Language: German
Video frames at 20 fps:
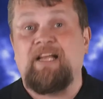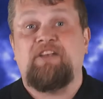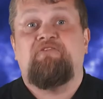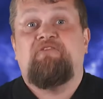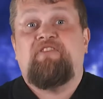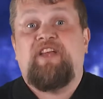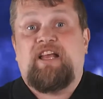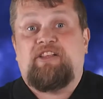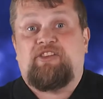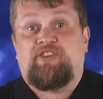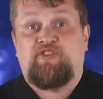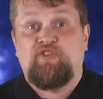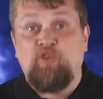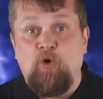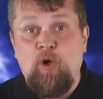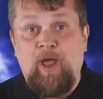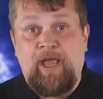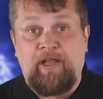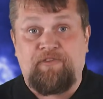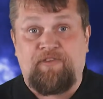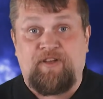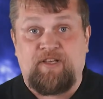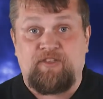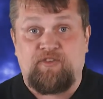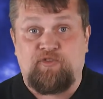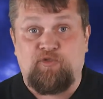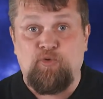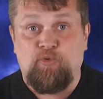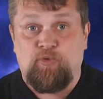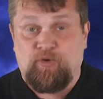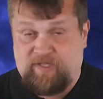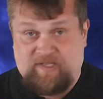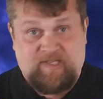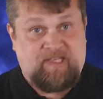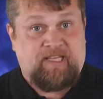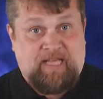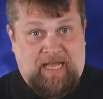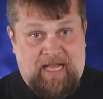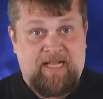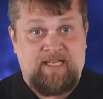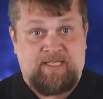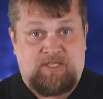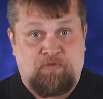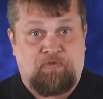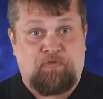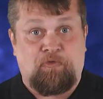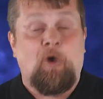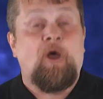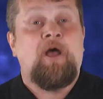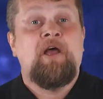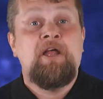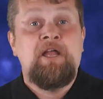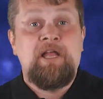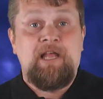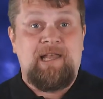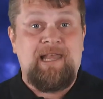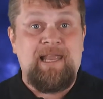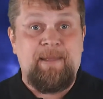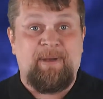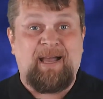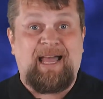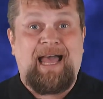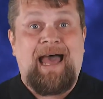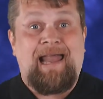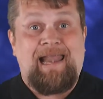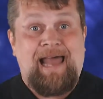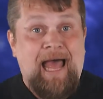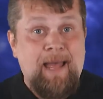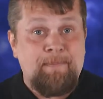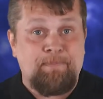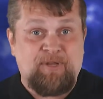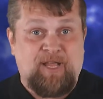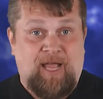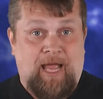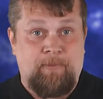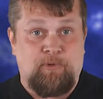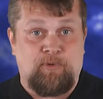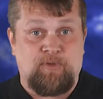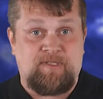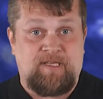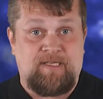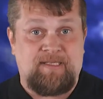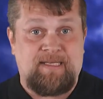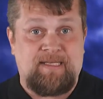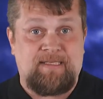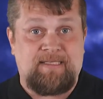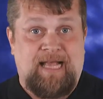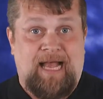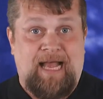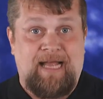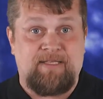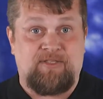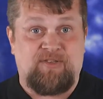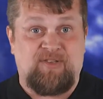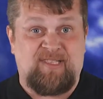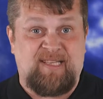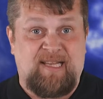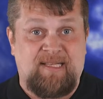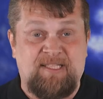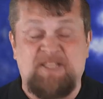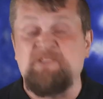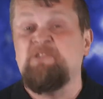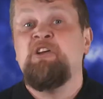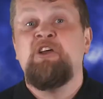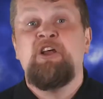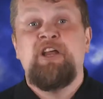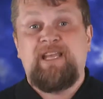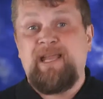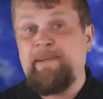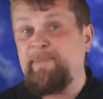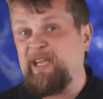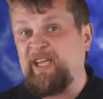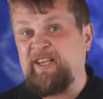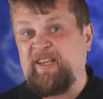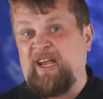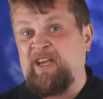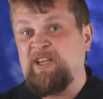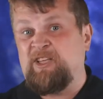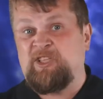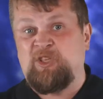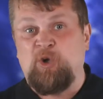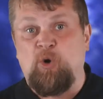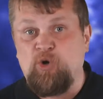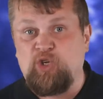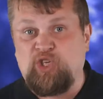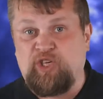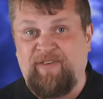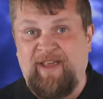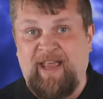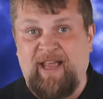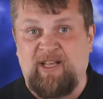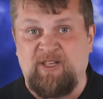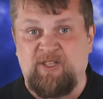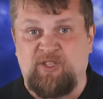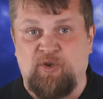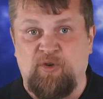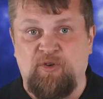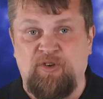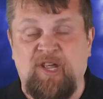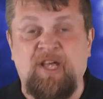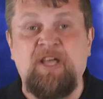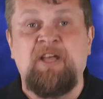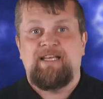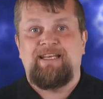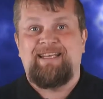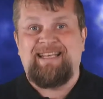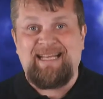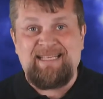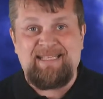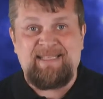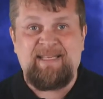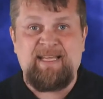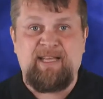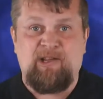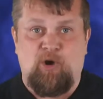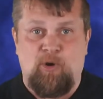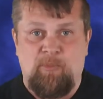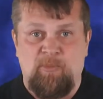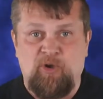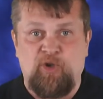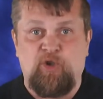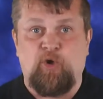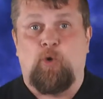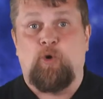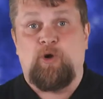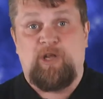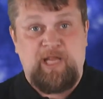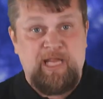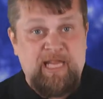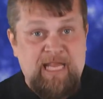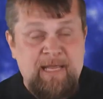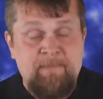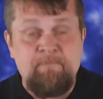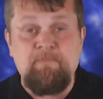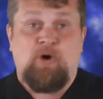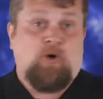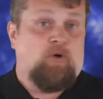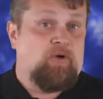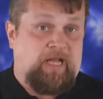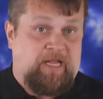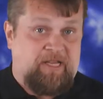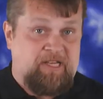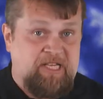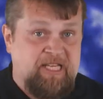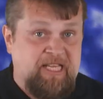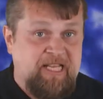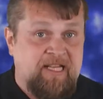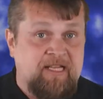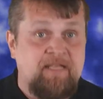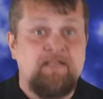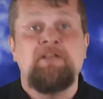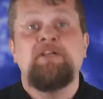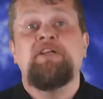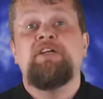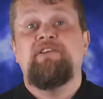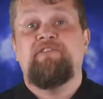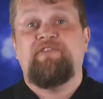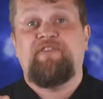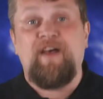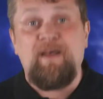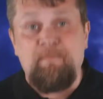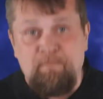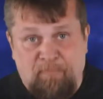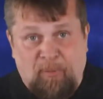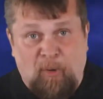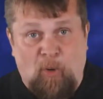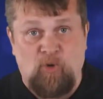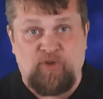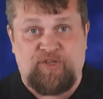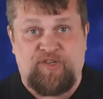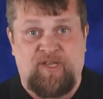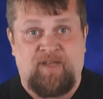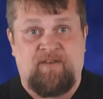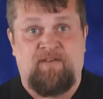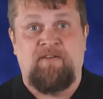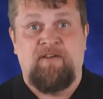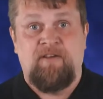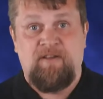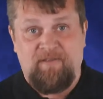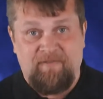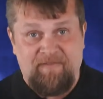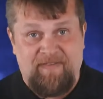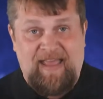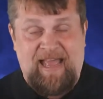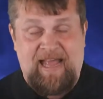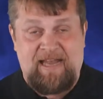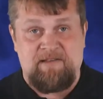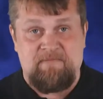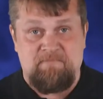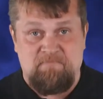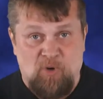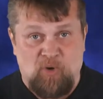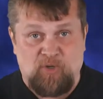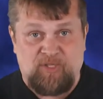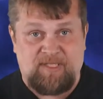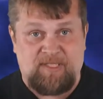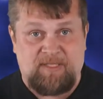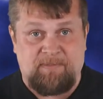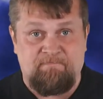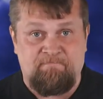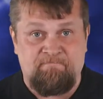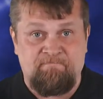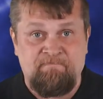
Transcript: hat, wer so etwas tut, sich also für liberale Abtreibungsgesetze einzusetzen, der begeht eine so schwere Sünde, dass die Kommunion ihm oder ihr verboten werden muss.